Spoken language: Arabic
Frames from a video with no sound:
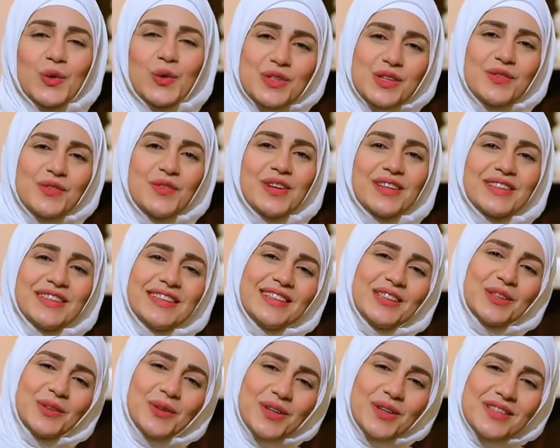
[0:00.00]
وصفة
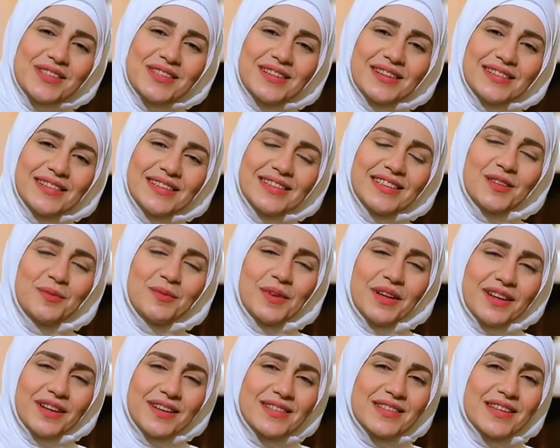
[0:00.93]
جديدة وقصة جديدة
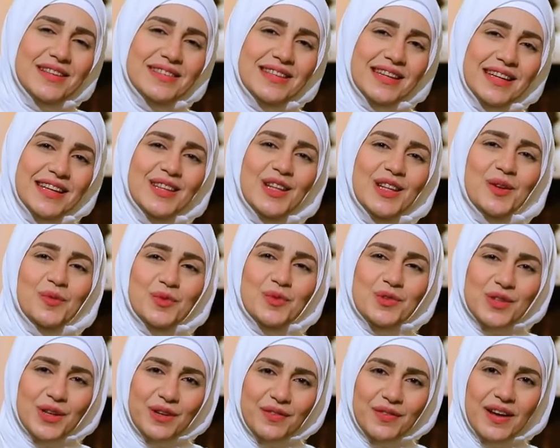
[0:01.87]
من قصة سيدنا
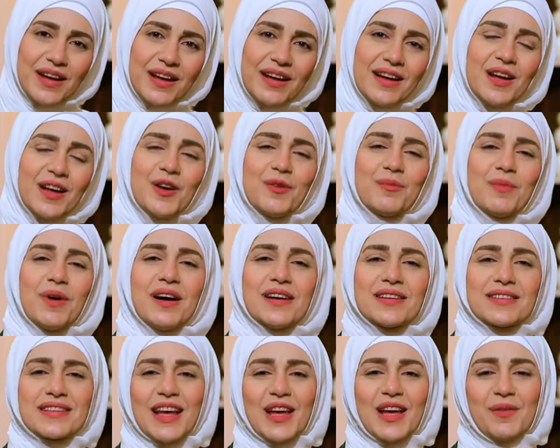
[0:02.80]
المصطفى
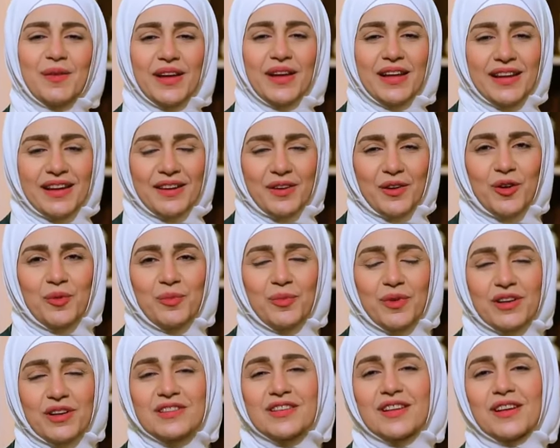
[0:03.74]
مع أصحابه
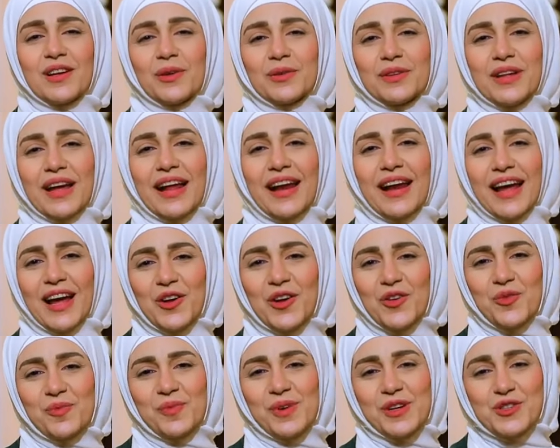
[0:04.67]
الكرام رضي الله تعالى
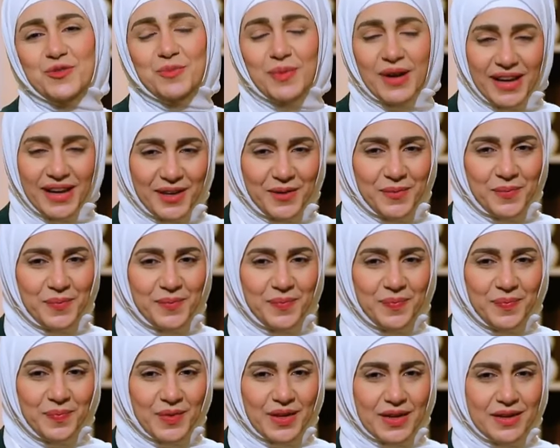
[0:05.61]
عنهم أجمعين
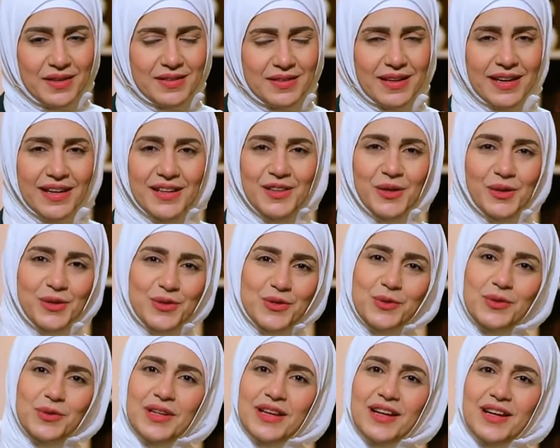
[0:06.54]
سيدنا
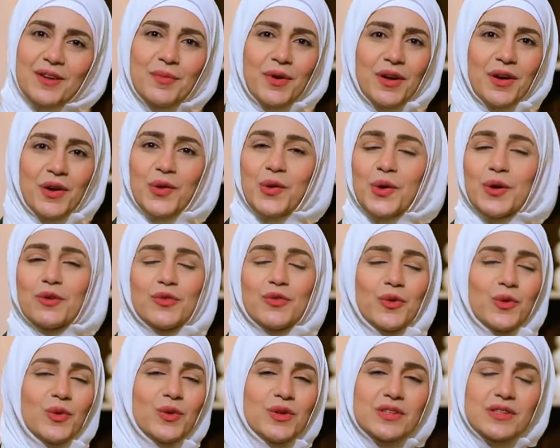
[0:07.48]
رسول الله مرة
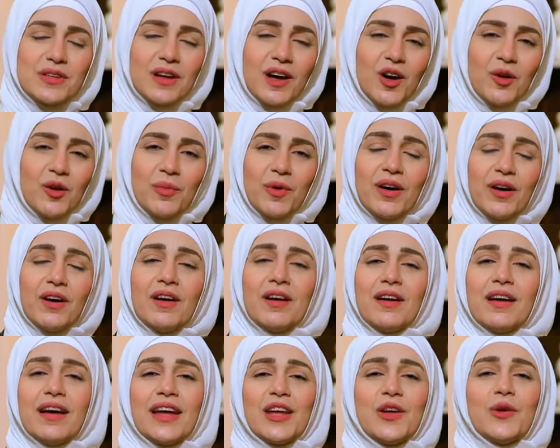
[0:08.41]
يقف يقول للصحابة
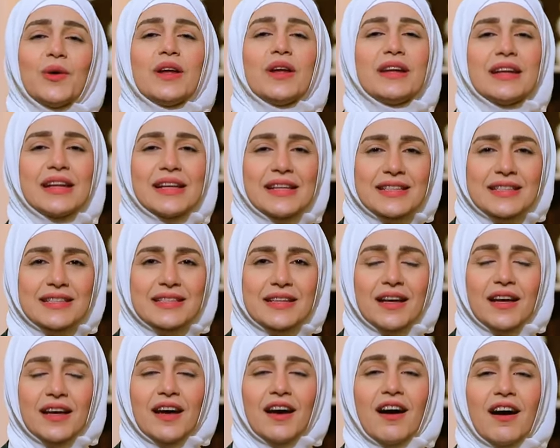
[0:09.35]
أيها الناس
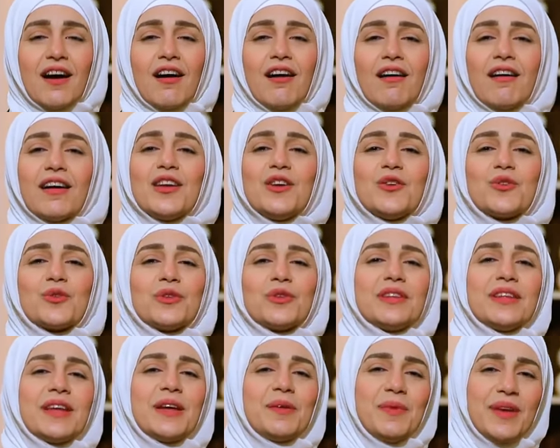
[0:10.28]
خير
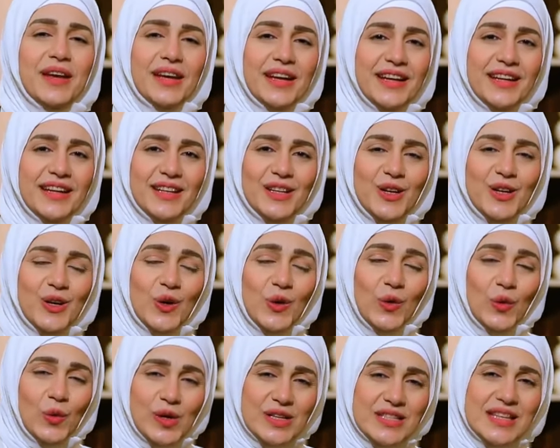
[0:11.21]
التابعين
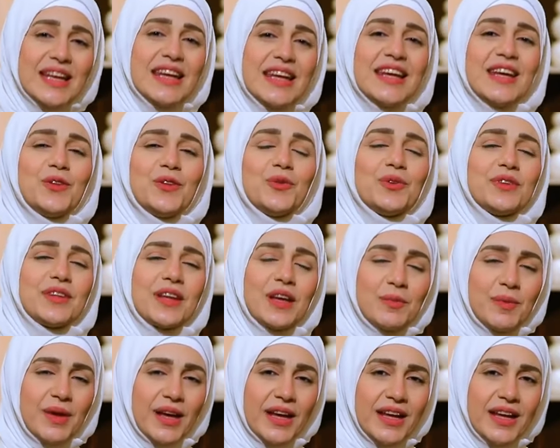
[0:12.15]
وسيد
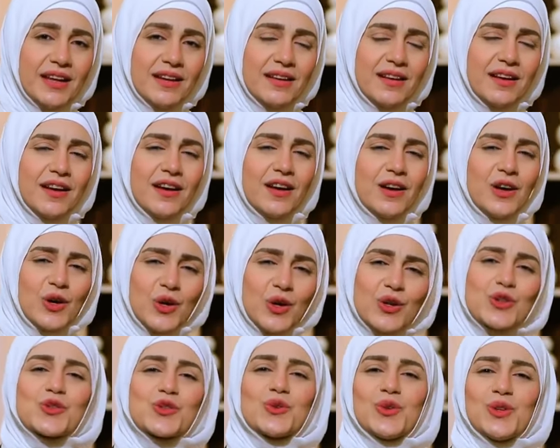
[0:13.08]
التابعين
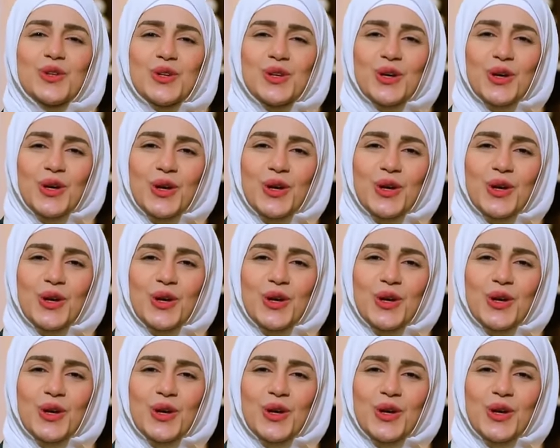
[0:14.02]
رجل